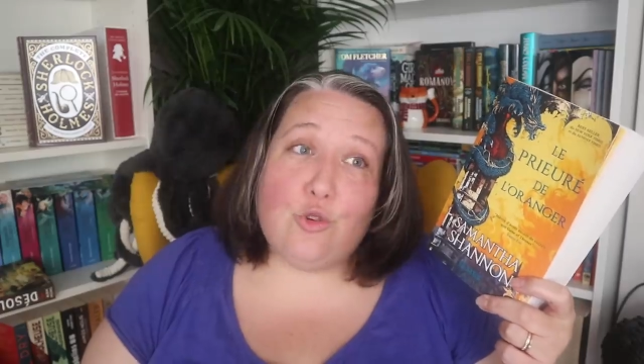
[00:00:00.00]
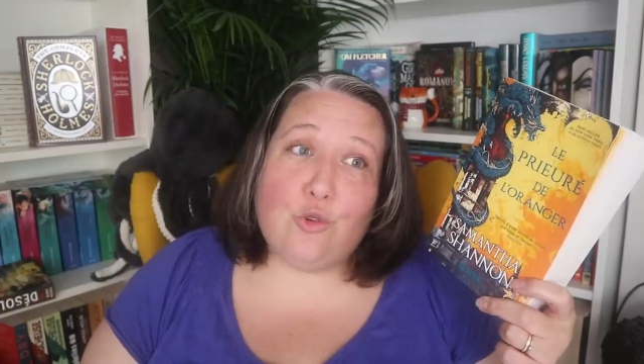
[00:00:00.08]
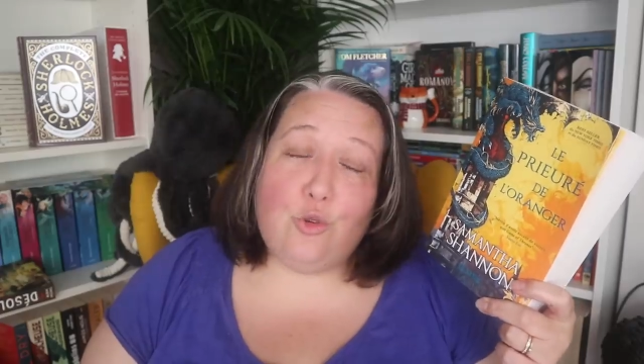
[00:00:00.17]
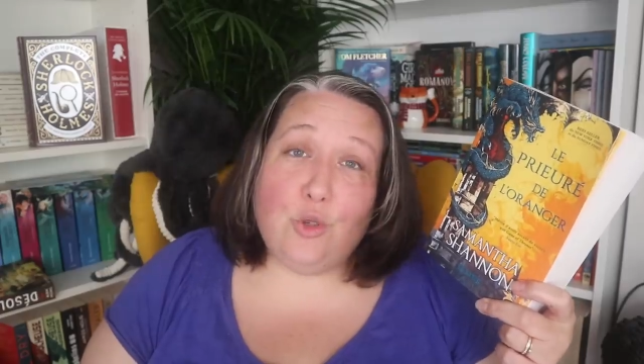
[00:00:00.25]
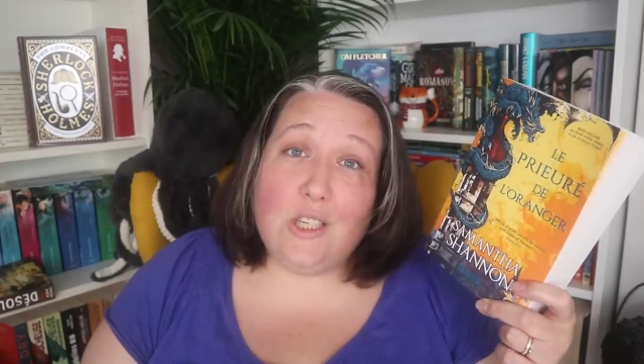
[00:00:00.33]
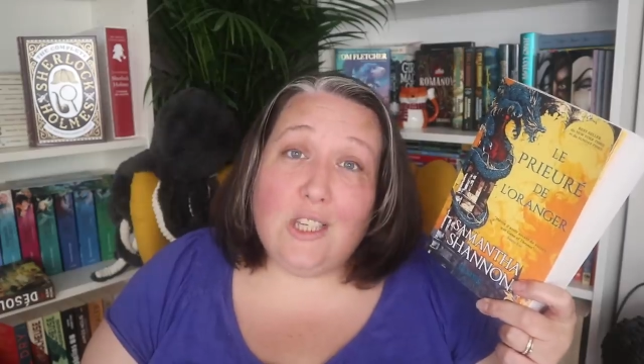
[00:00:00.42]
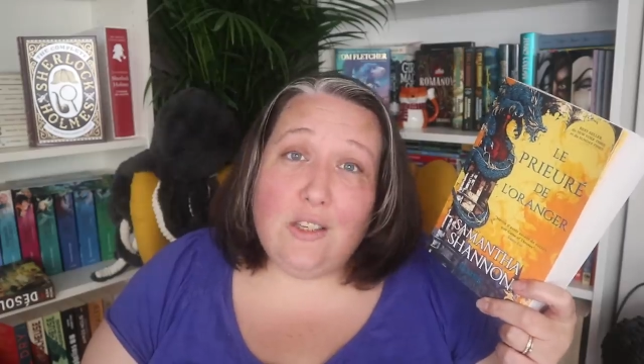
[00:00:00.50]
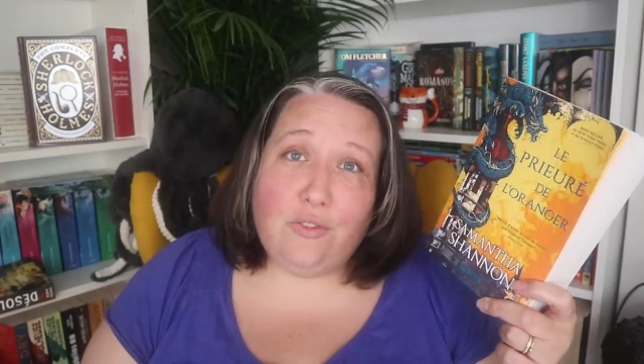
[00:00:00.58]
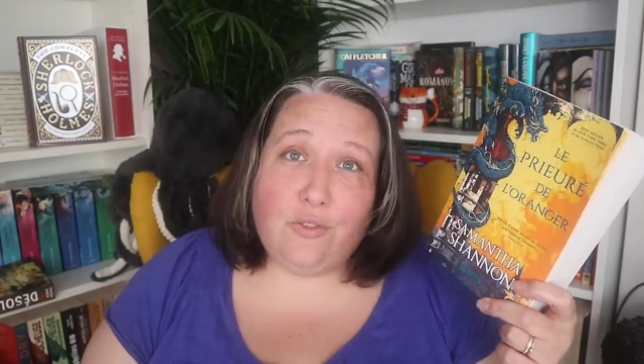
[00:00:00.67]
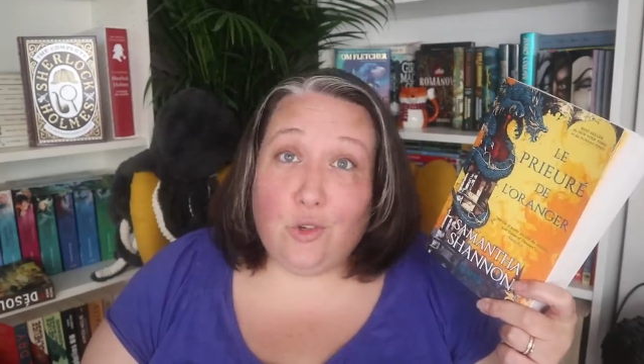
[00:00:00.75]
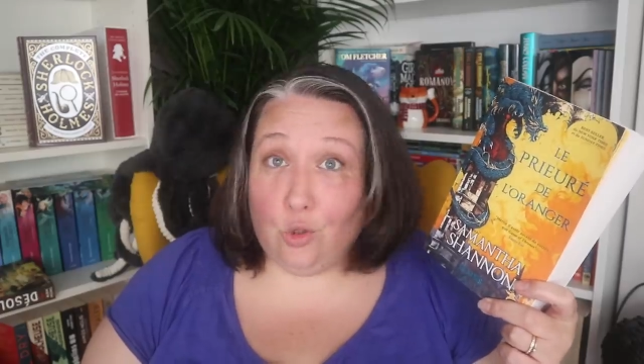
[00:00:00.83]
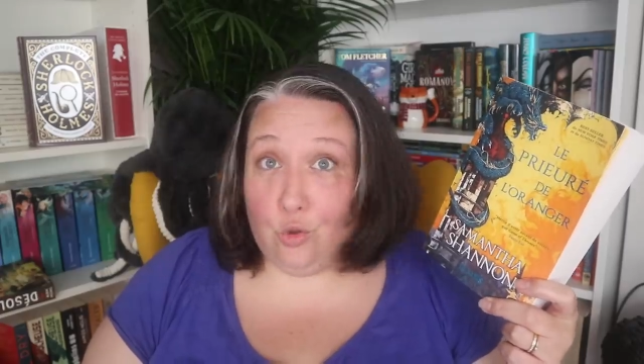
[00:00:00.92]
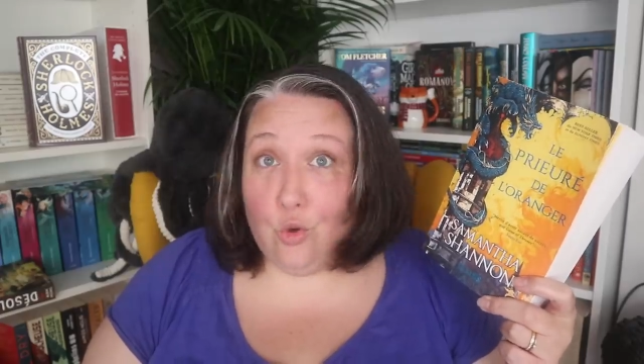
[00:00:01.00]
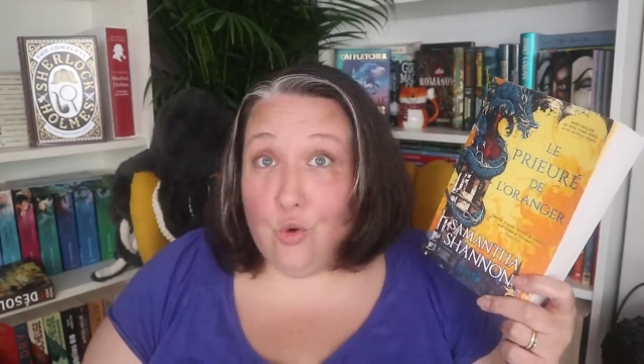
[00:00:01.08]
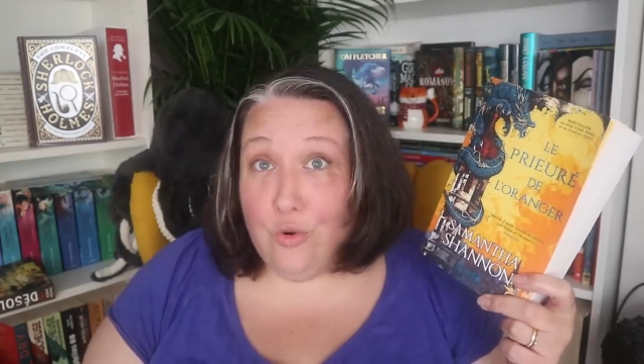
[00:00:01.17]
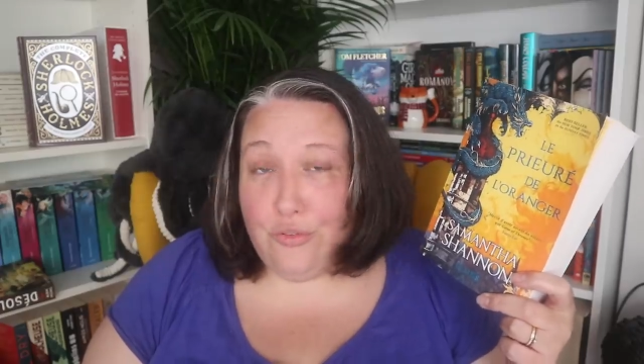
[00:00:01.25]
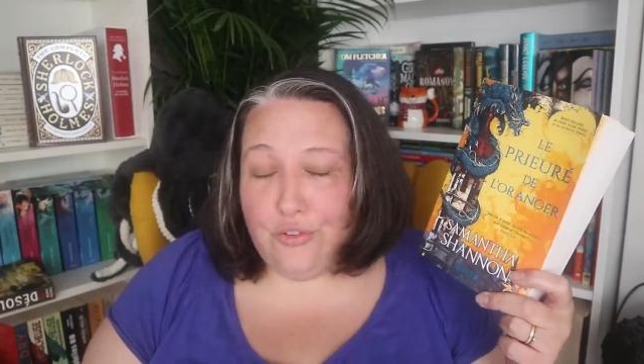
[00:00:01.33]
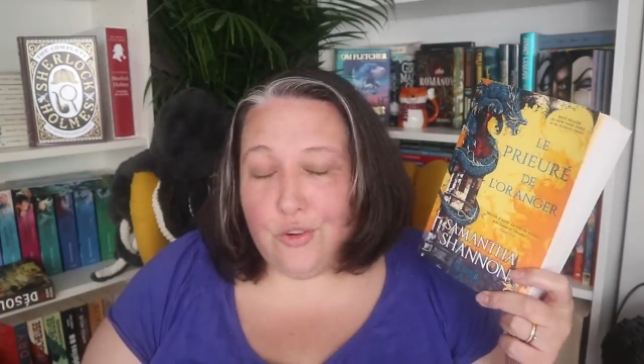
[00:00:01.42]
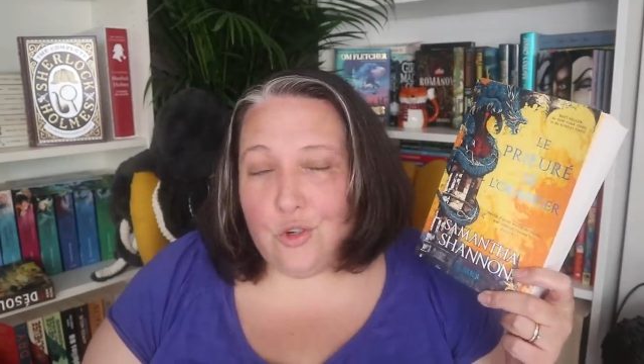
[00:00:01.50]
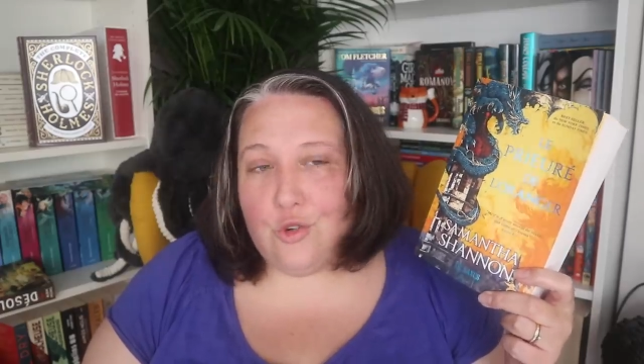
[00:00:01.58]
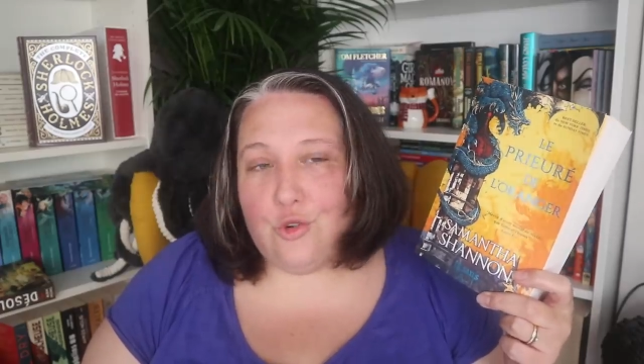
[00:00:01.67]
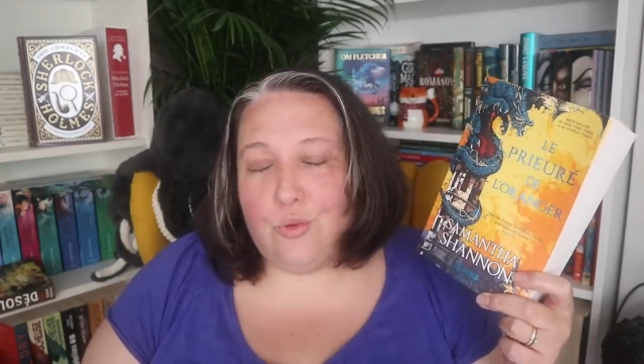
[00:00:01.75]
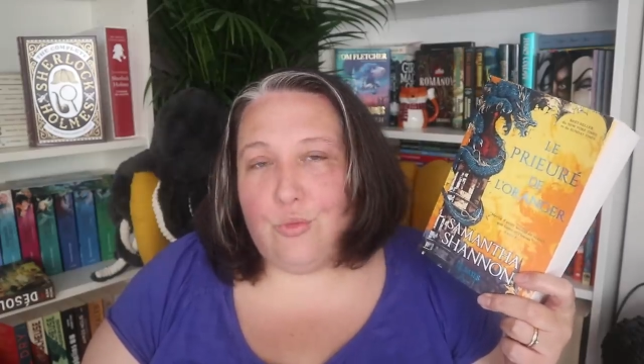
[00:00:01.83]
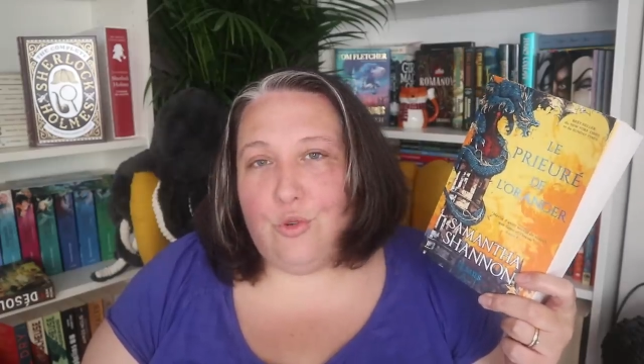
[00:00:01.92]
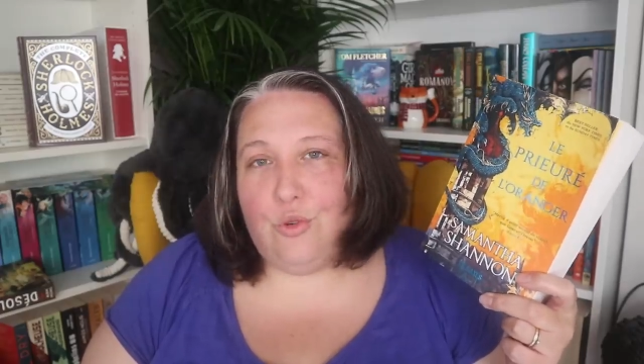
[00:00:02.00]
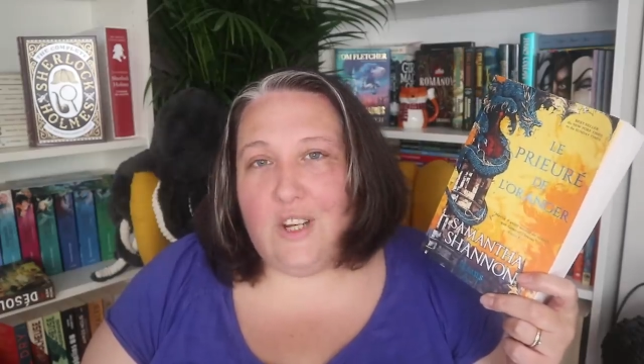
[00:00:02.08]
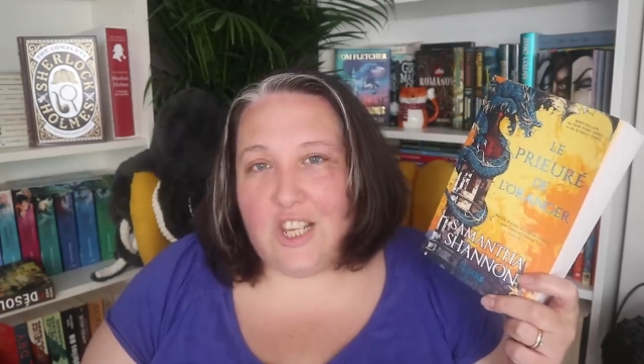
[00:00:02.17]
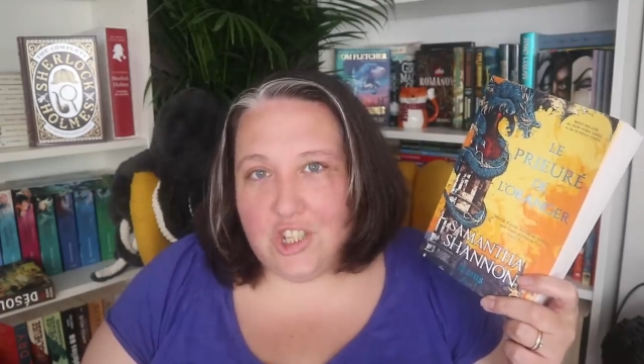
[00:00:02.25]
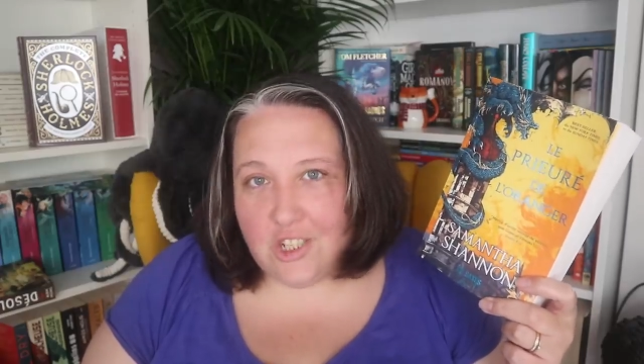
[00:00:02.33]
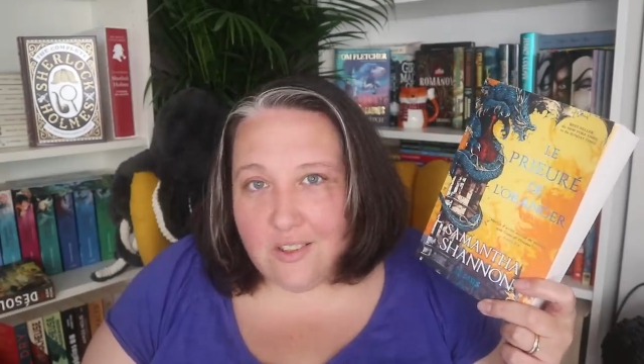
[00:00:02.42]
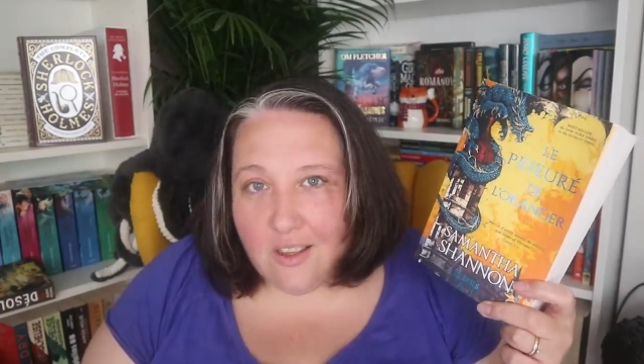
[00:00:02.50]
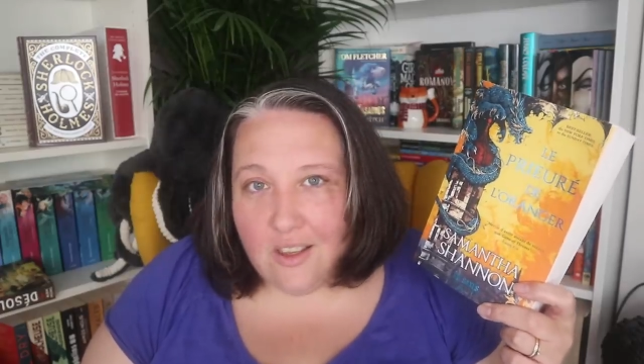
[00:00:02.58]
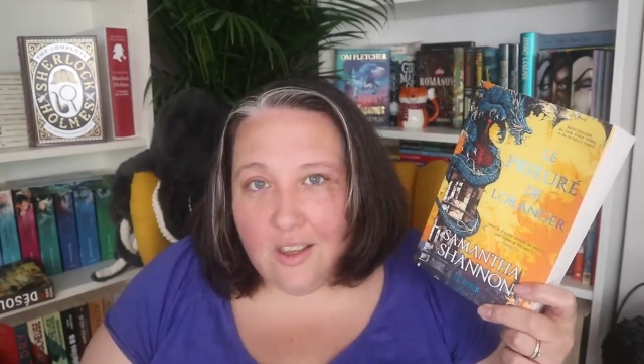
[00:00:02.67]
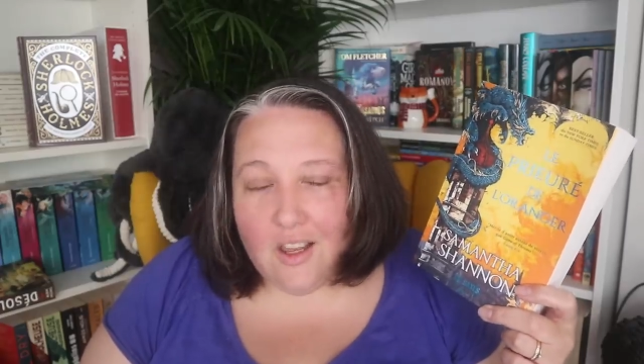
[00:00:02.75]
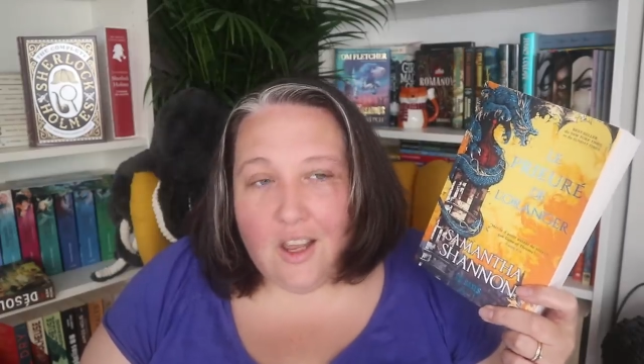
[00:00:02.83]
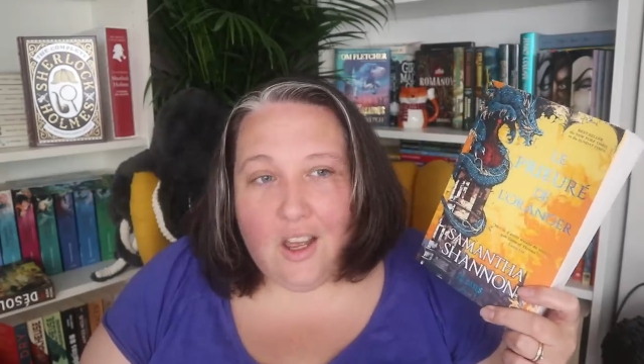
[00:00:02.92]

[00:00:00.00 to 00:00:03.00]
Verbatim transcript: je le kiffe de ouf, je me l'achèterai